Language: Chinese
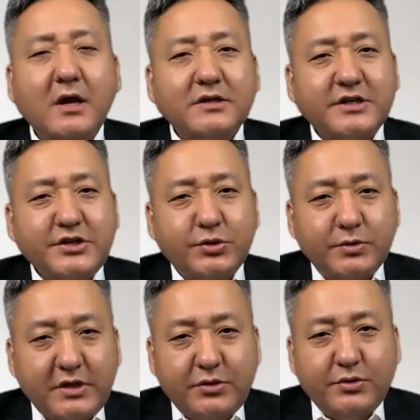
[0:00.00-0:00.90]
这有
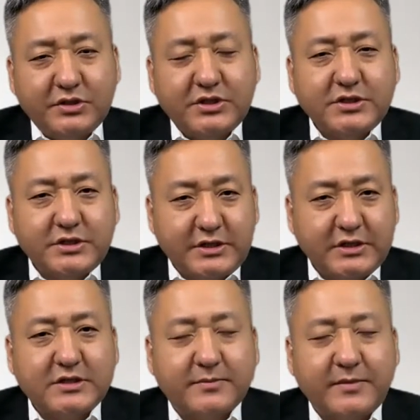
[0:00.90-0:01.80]
利于是一
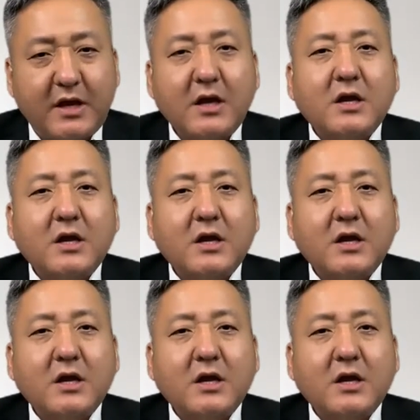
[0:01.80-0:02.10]
个什么呢？